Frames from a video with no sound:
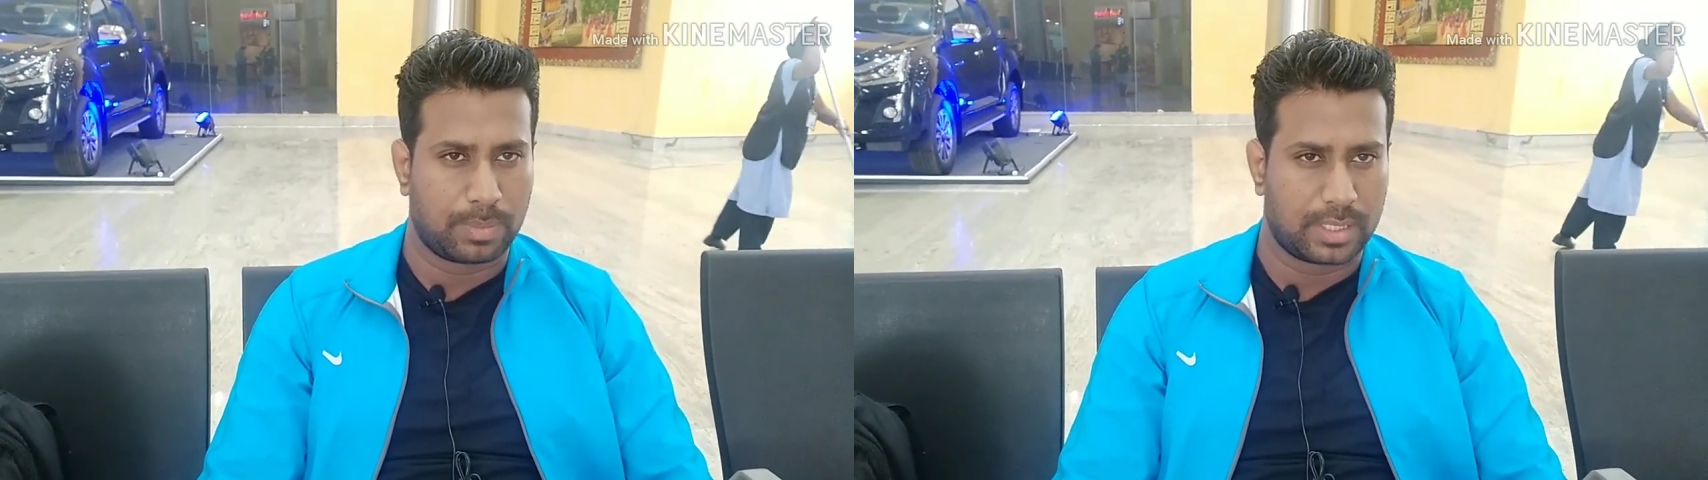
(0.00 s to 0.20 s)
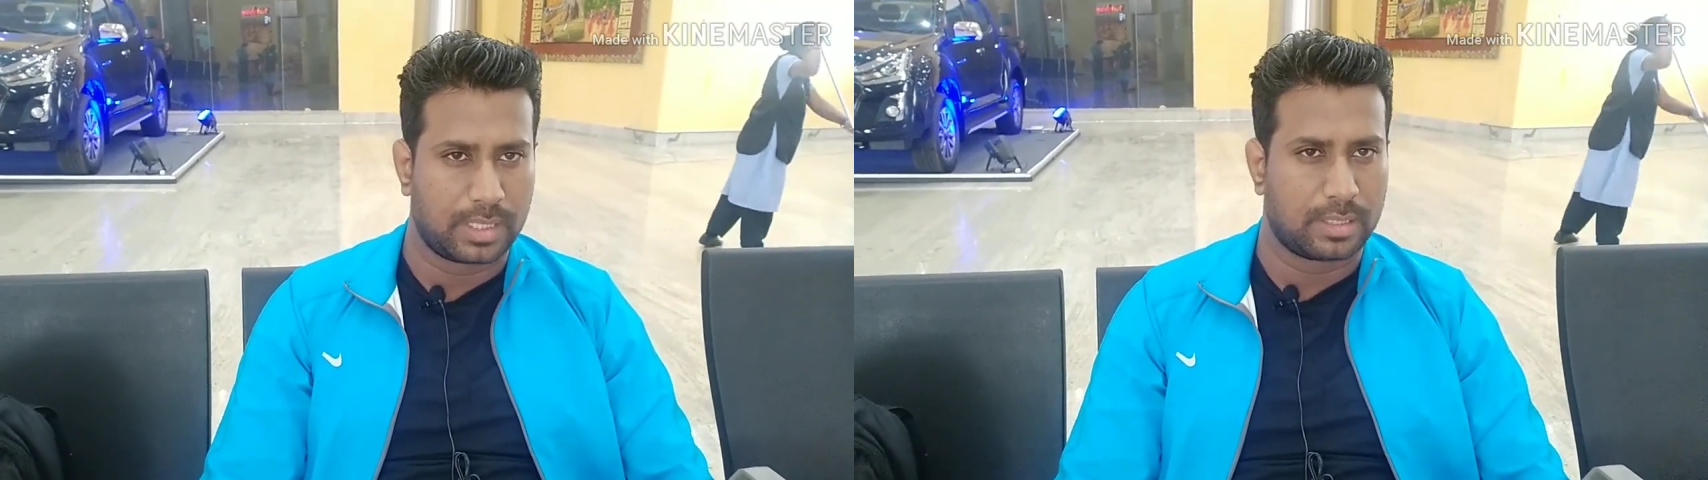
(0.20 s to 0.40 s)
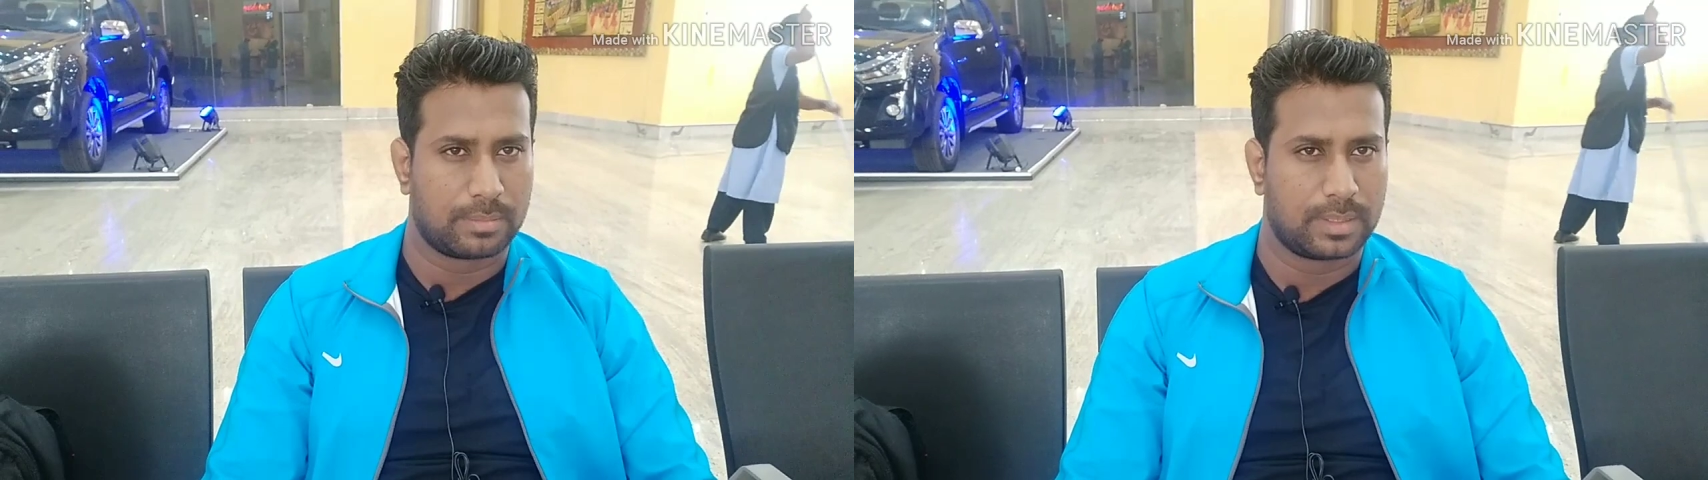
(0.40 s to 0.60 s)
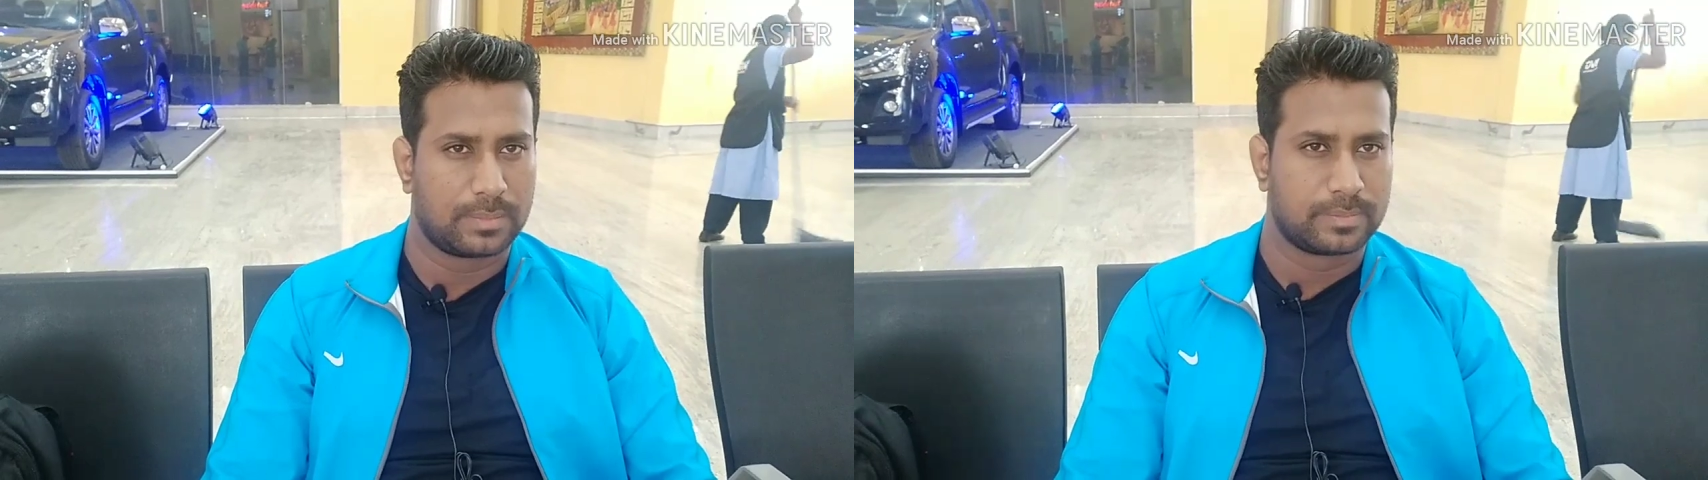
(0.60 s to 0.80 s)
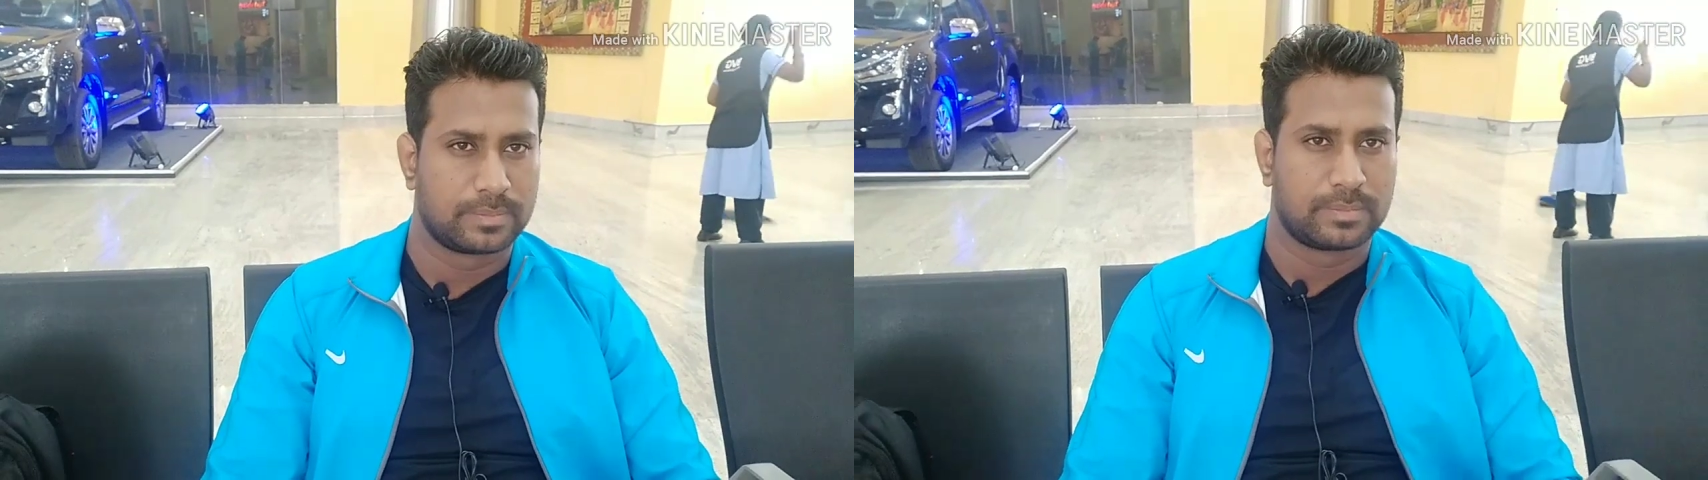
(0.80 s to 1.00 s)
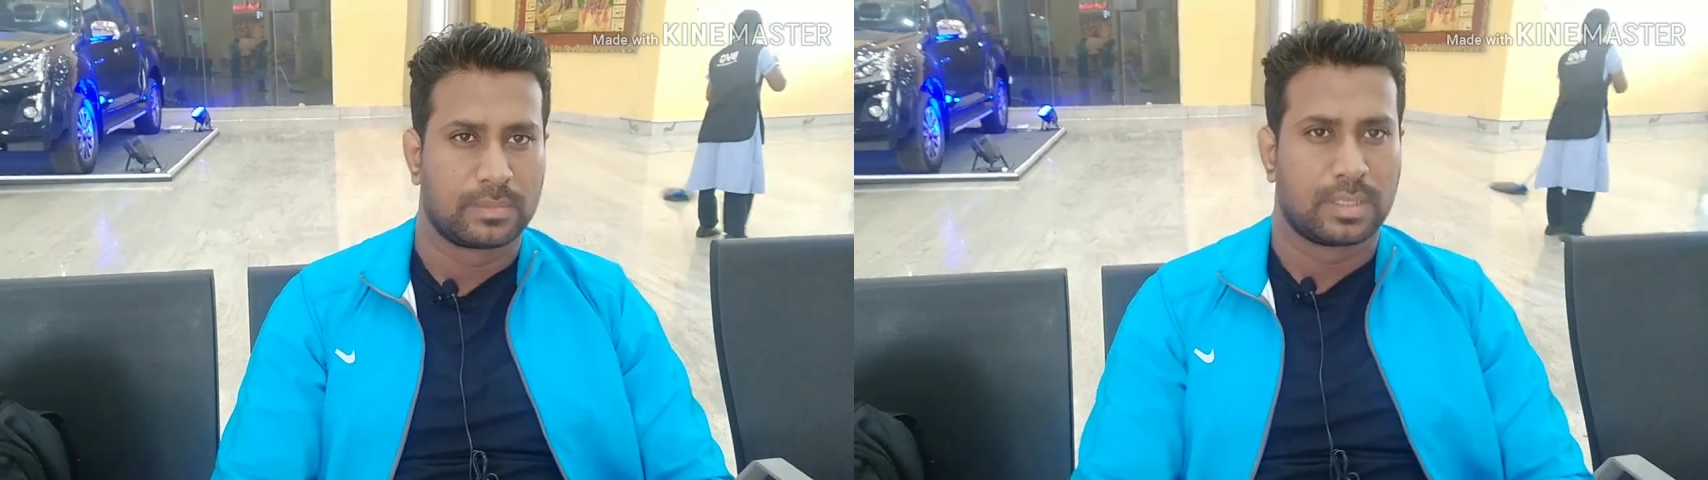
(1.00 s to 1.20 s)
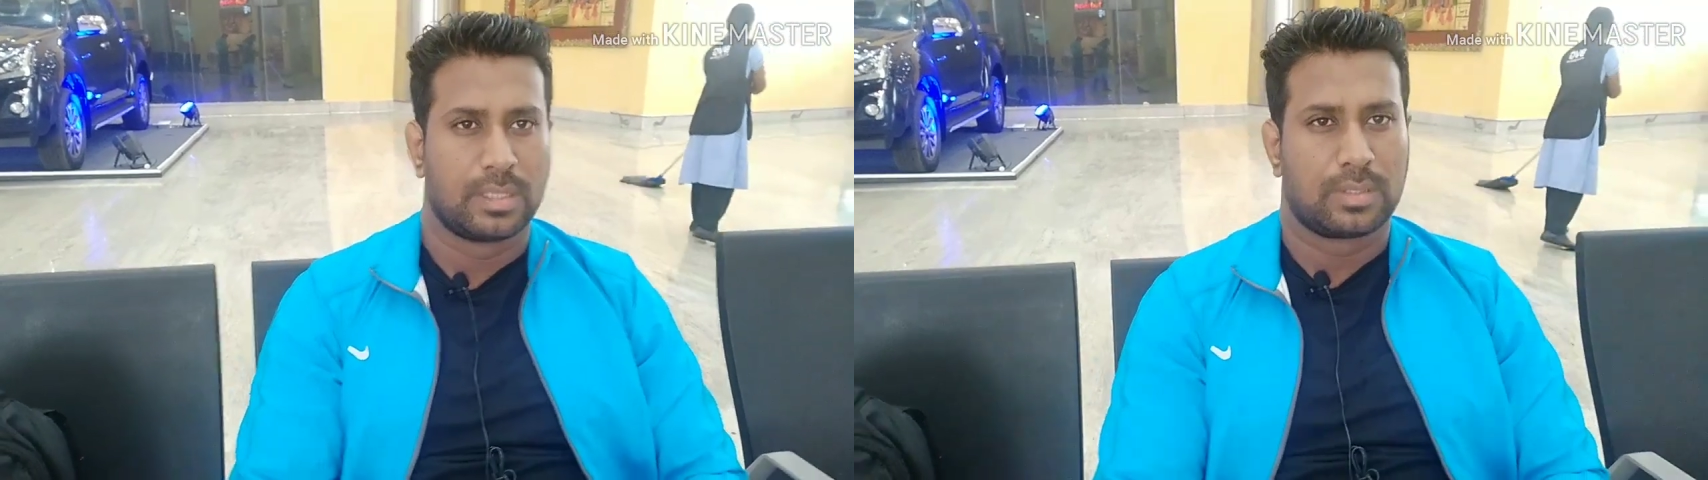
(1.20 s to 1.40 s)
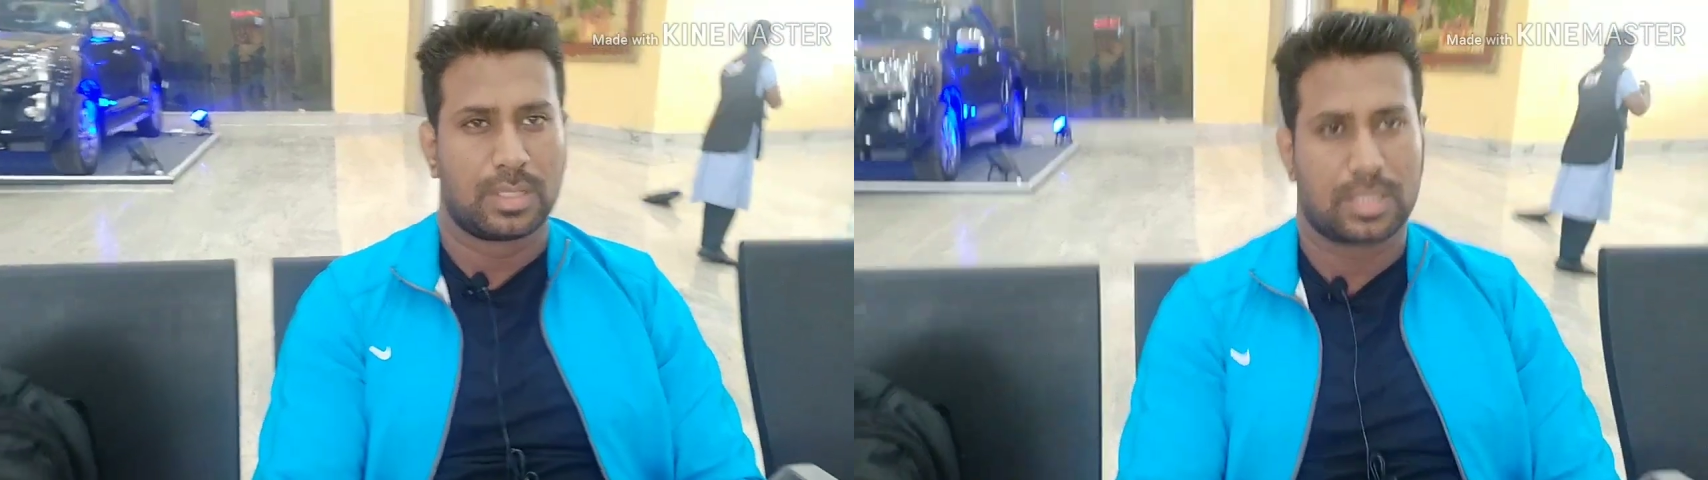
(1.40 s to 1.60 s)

प्लेटिनम है